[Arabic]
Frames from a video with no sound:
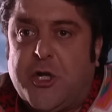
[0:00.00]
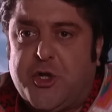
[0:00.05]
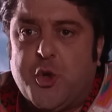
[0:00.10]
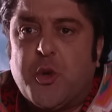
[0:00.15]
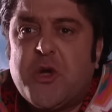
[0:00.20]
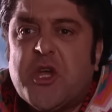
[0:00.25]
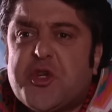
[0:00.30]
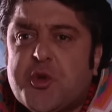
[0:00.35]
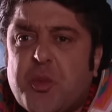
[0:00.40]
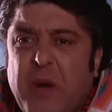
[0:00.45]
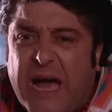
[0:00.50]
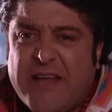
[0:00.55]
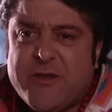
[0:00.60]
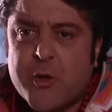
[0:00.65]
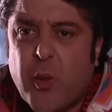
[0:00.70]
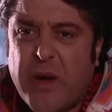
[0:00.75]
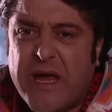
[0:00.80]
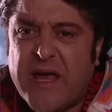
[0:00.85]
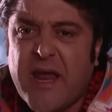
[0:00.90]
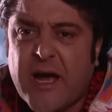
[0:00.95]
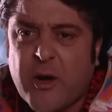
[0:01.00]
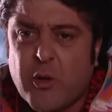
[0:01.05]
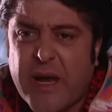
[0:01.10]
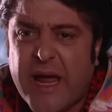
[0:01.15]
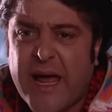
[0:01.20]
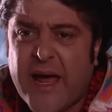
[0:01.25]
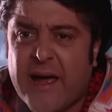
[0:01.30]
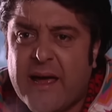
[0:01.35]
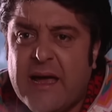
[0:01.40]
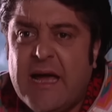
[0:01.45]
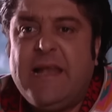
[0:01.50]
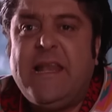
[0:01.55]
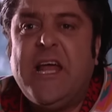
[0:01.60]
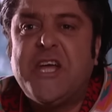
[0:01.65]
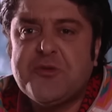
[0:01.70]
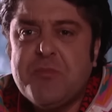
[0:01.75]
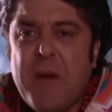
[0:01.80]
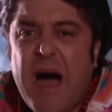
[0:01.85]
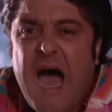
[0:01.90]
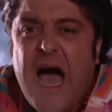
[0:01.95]
لك شو يشوي عدوينك ولا
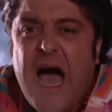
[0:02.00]
ليش